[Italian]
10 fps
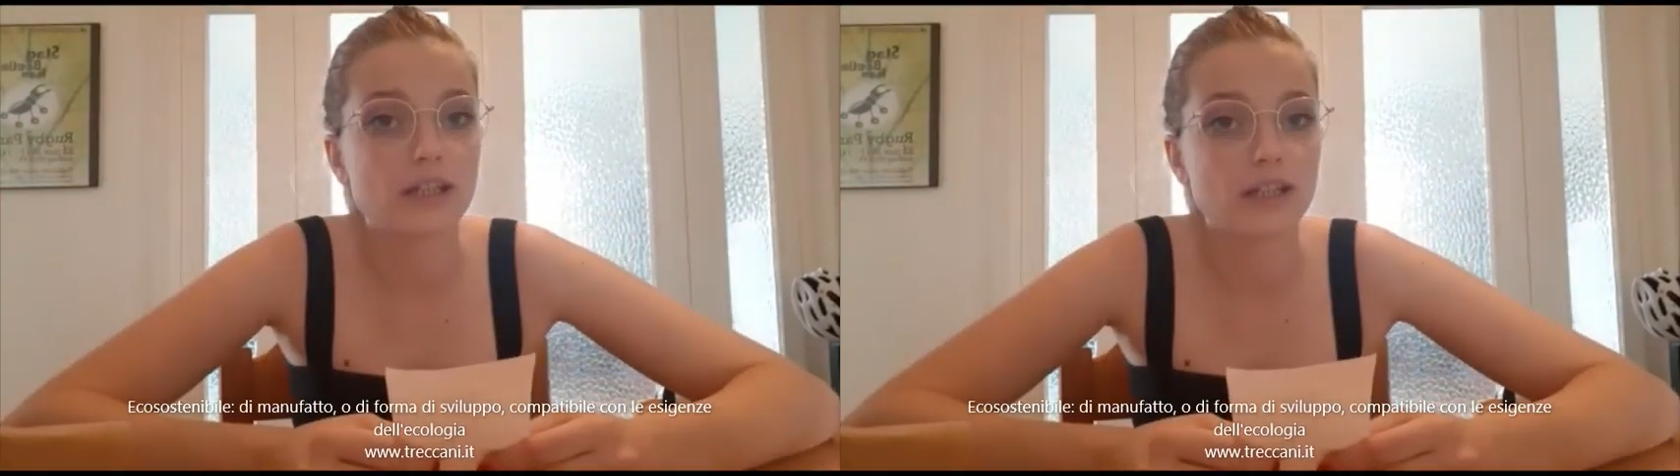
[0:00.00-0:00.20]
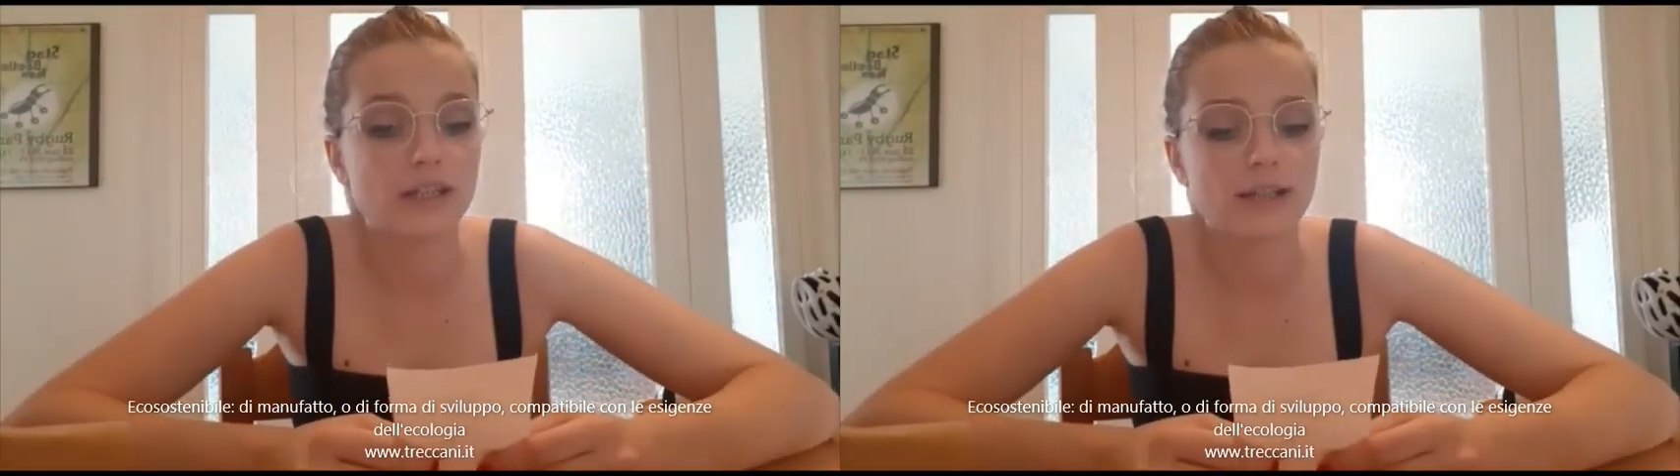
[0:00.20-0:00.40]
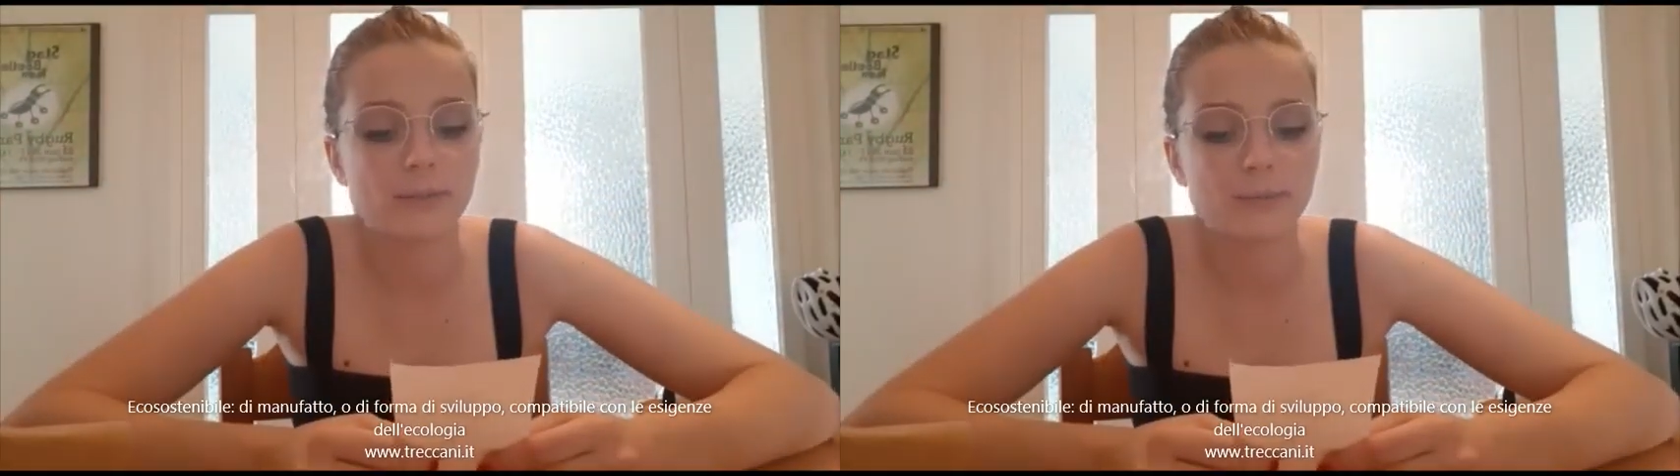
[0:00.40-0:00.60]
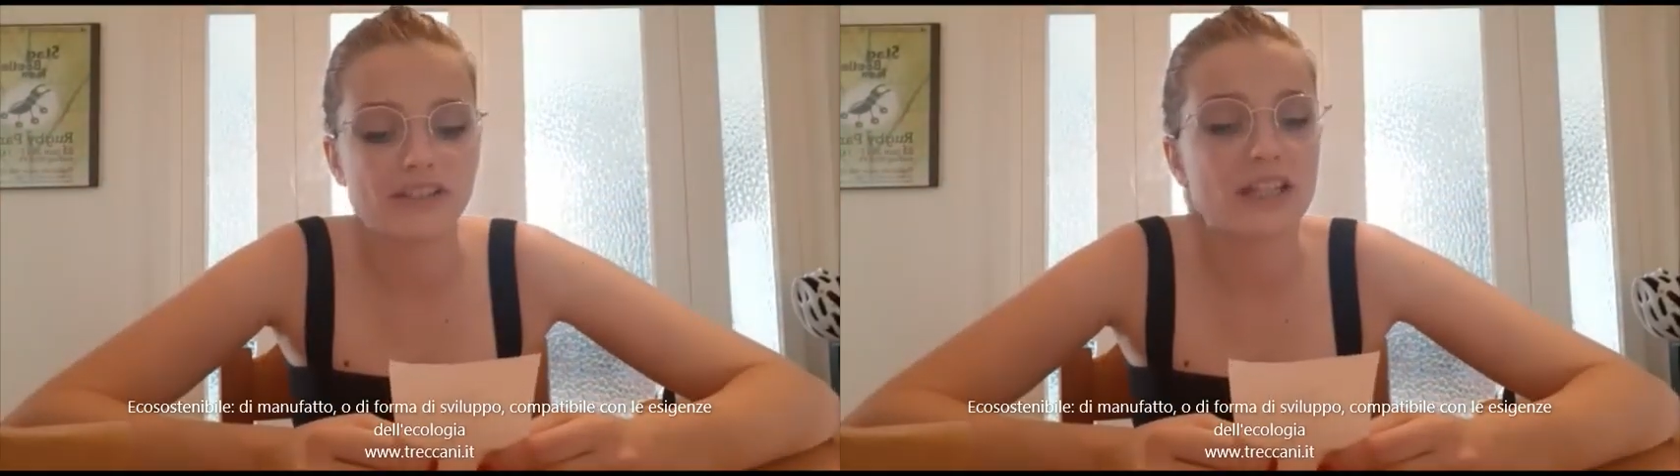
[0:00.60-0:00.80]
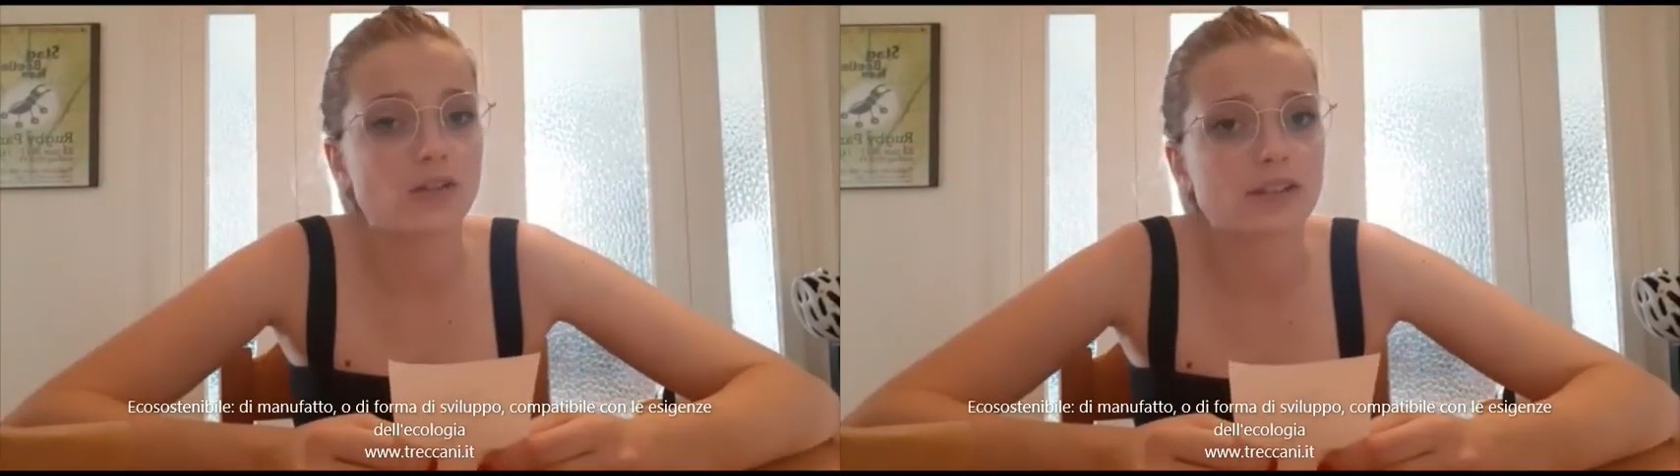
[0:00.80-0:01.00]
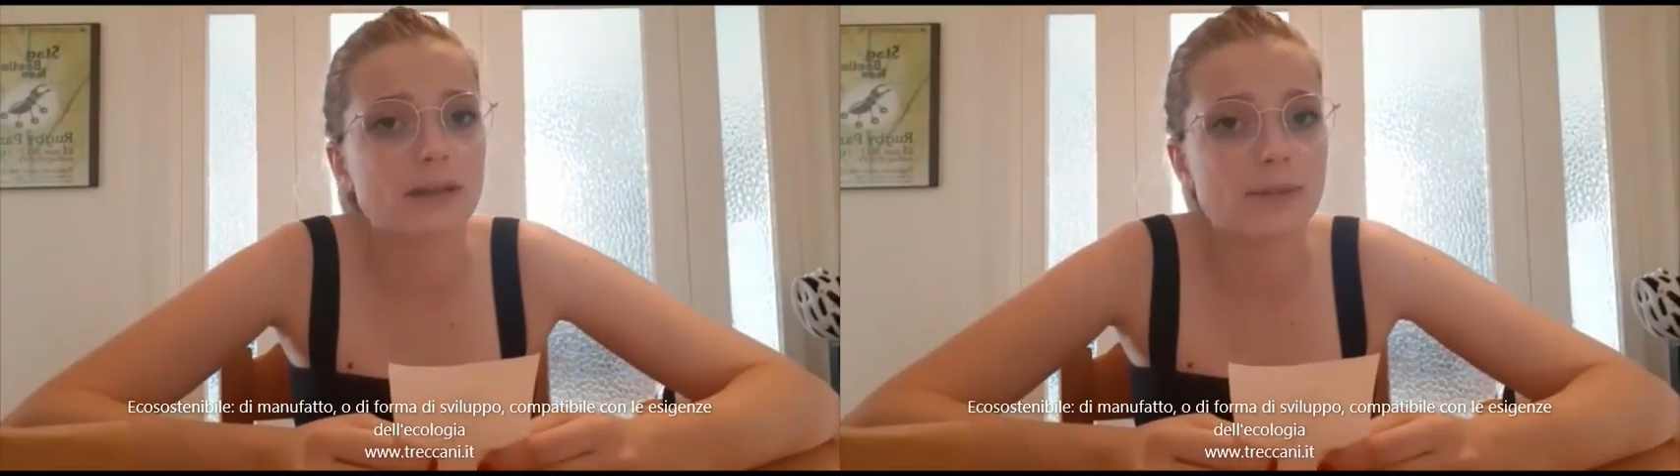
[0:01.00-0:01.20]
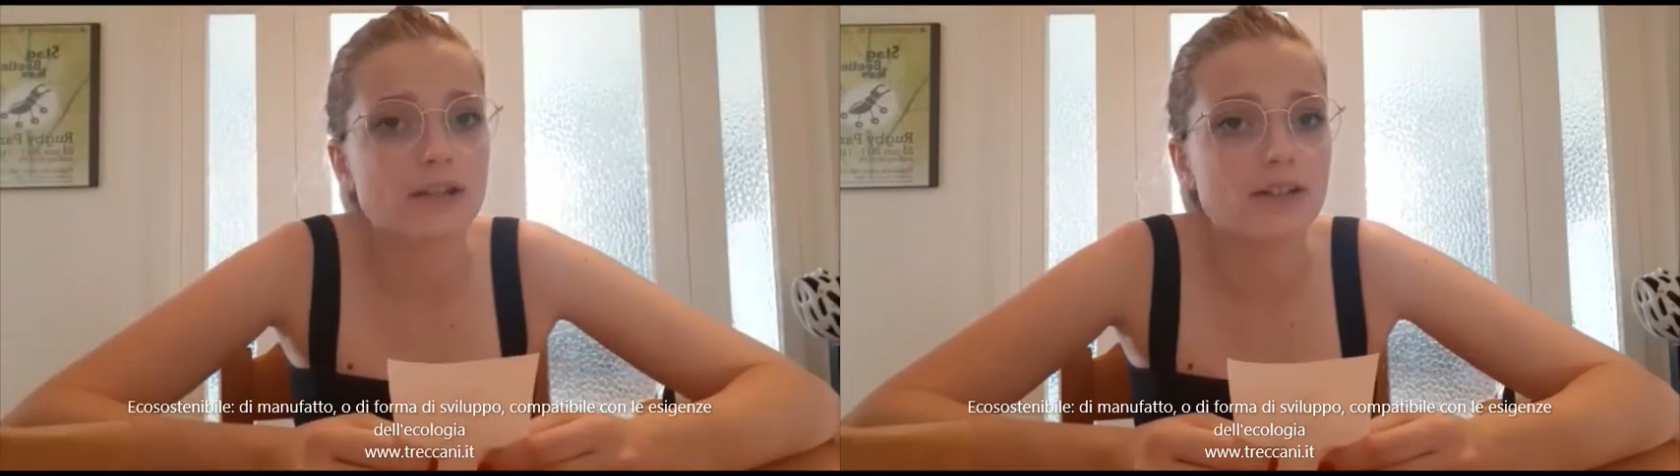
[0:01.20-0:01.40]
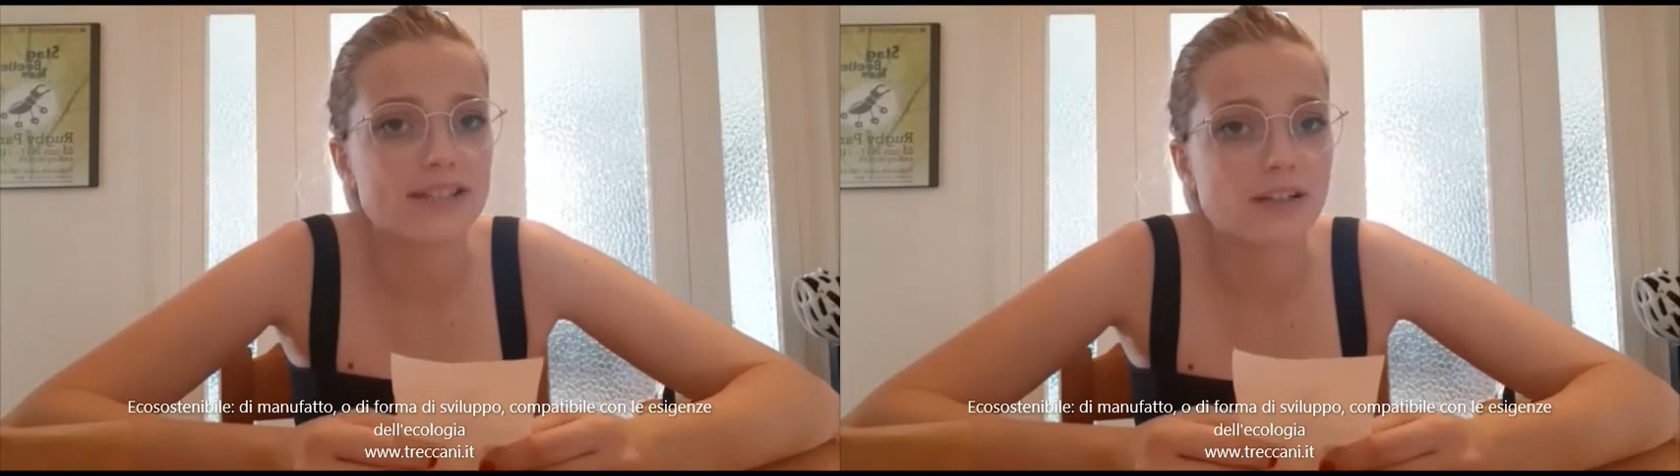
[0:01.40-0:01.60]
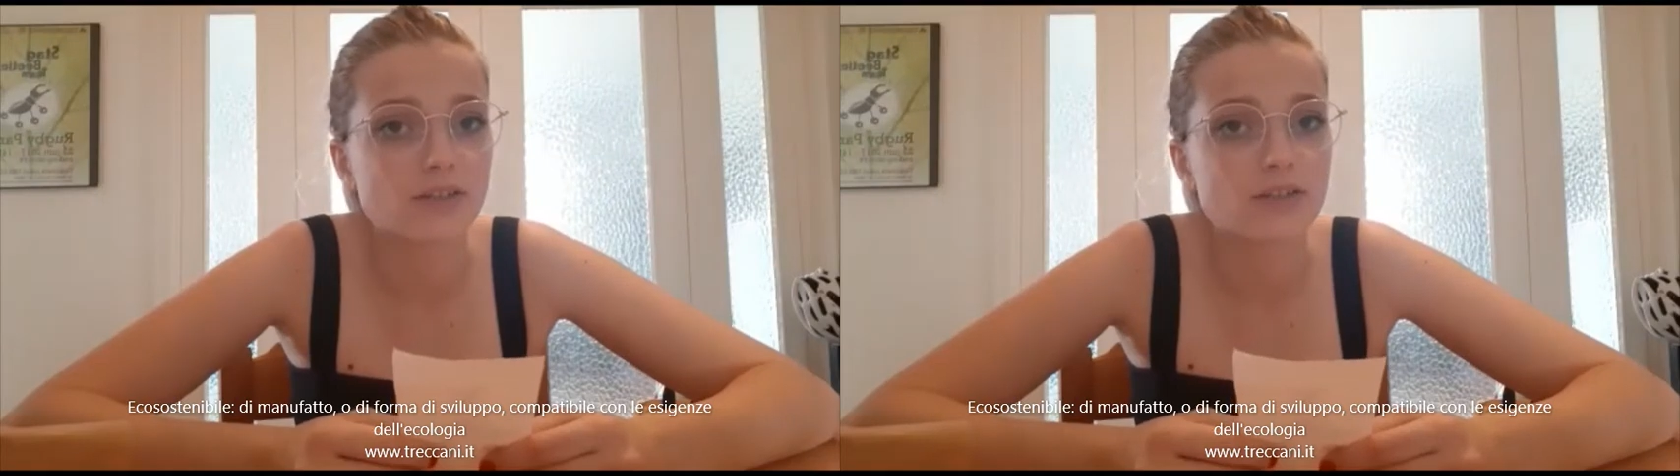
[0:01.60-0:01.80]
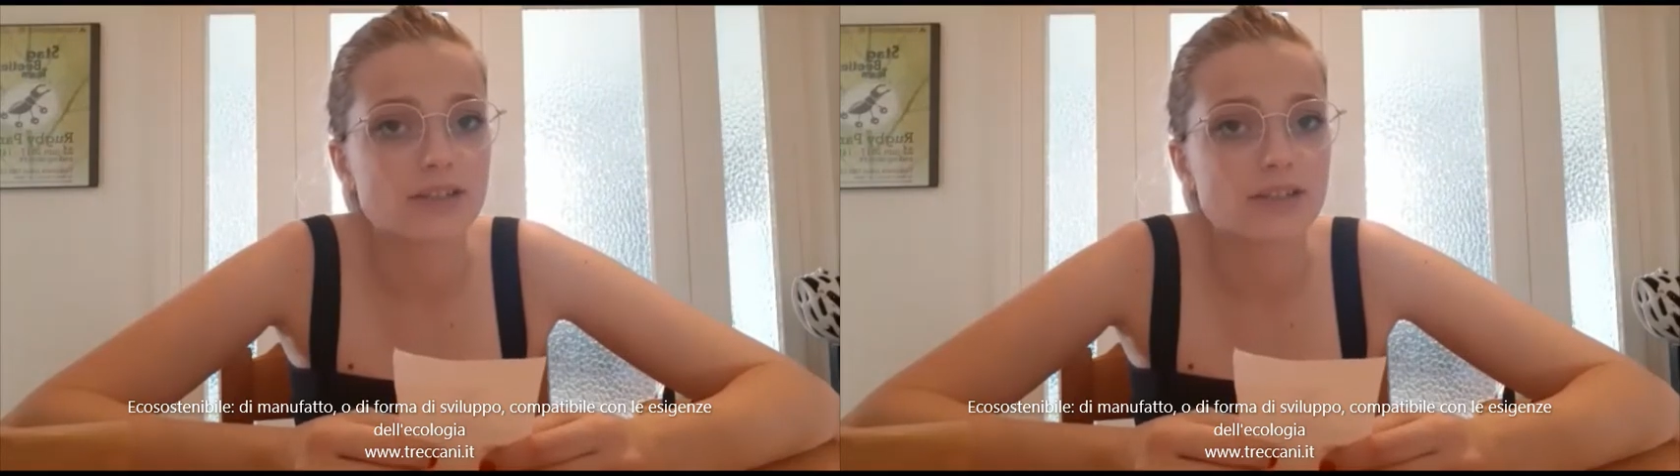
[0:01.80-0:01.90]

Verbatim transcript: ehm, credo il termine esatto